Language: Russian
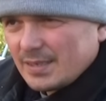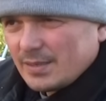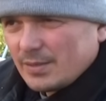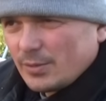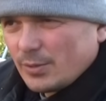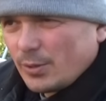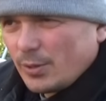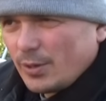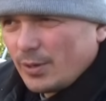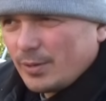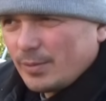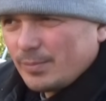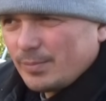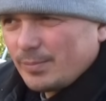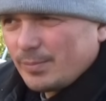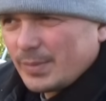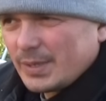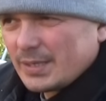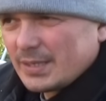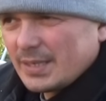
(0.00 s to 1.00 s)
Но
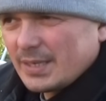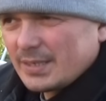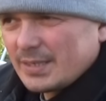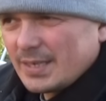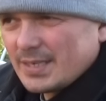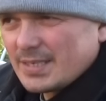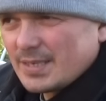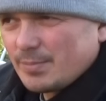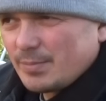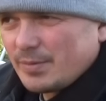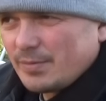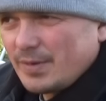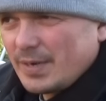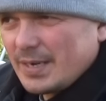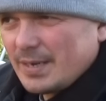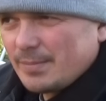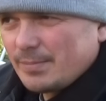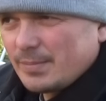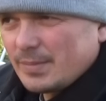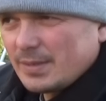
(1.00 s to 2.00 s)
мы иногда
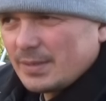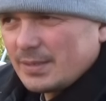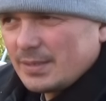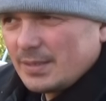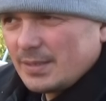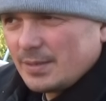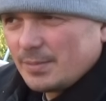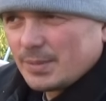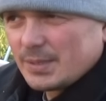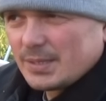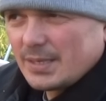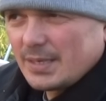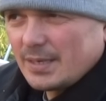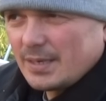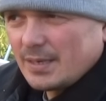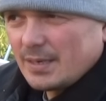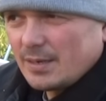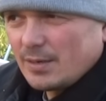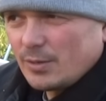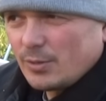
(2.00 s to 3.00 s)
забываем
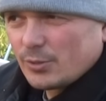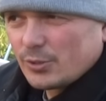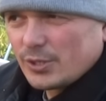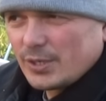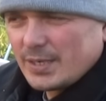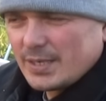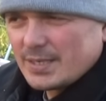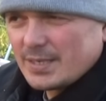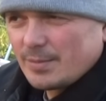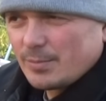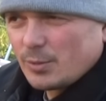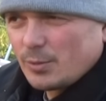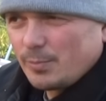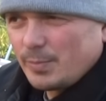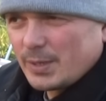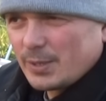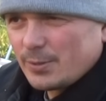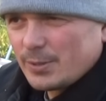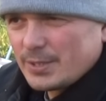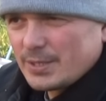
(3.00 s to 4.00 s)
именно о железном
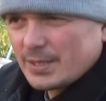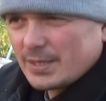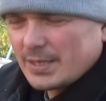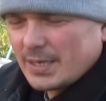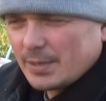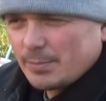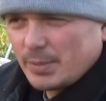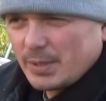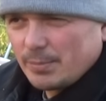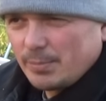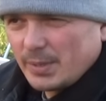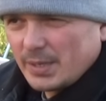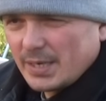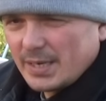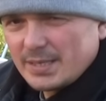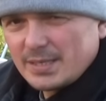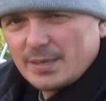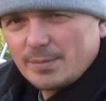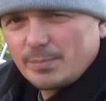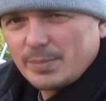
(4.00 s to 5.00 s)
купоросе как
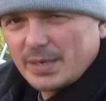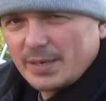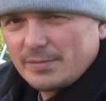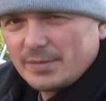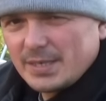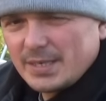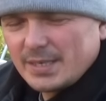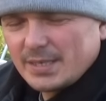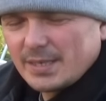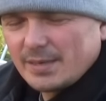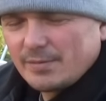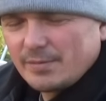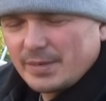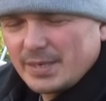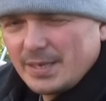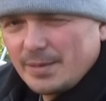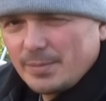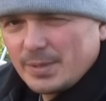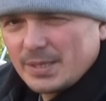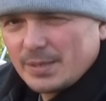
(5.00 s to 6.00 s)
препарате, проверенном
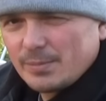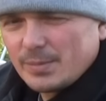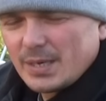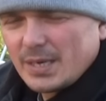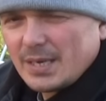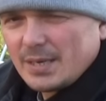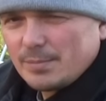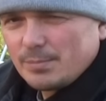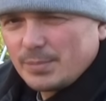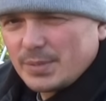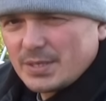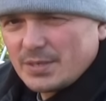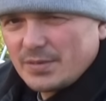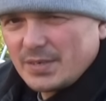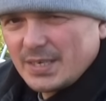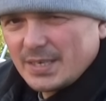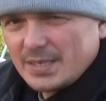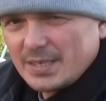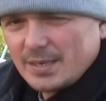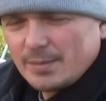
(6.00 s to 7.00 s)
временем,
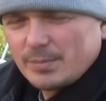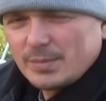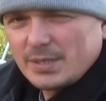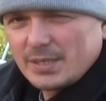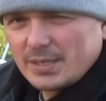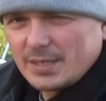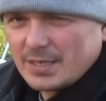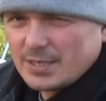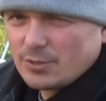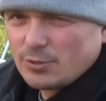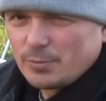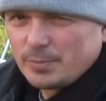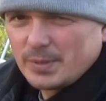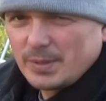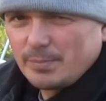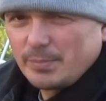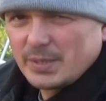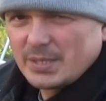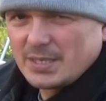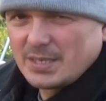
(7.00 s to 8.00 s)
безвредном и
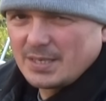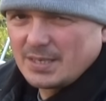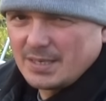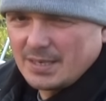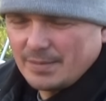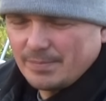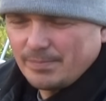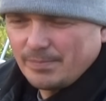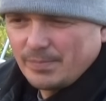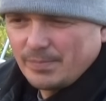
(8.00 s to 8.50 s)
доступном по цене.